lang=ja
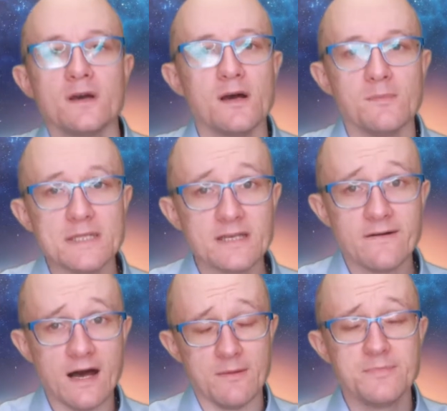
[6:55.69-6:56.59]
あまた
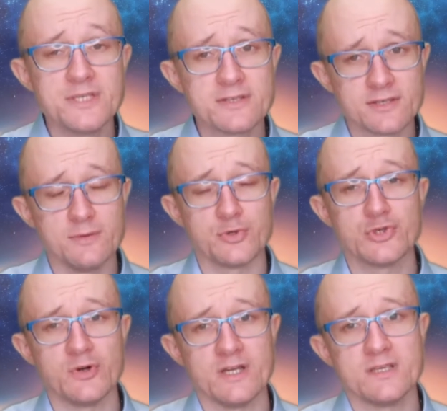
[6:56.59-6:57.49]
はビジネスにも
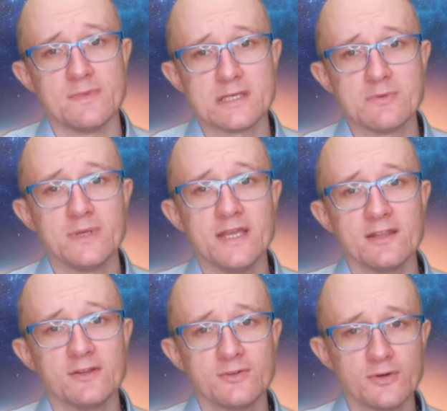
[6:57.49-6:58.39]
紹介しますので、